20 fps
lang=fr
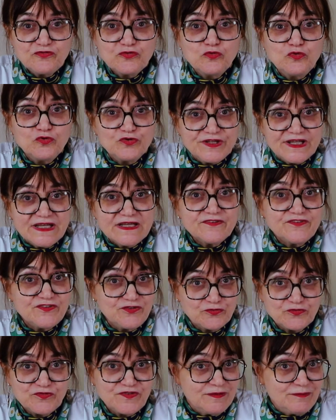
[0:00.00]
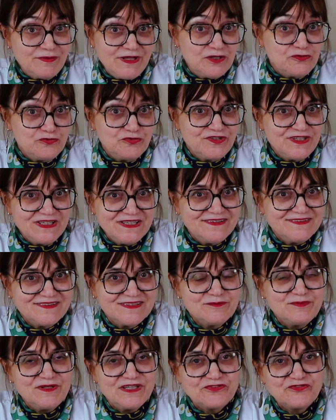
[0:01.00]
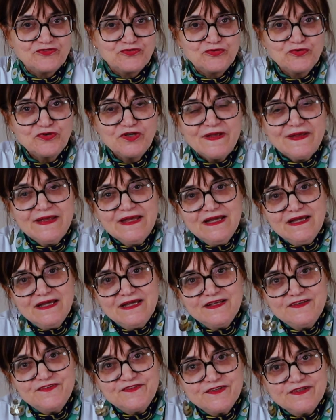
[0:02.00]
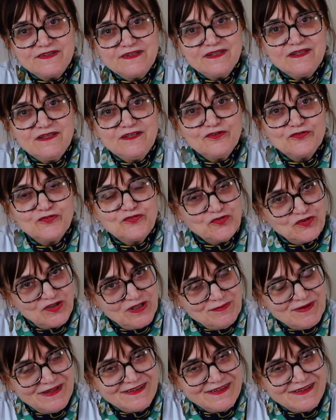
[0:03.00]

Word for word: secondaire, si on sait bien l'utiliser bien sûr, et c'était ce qui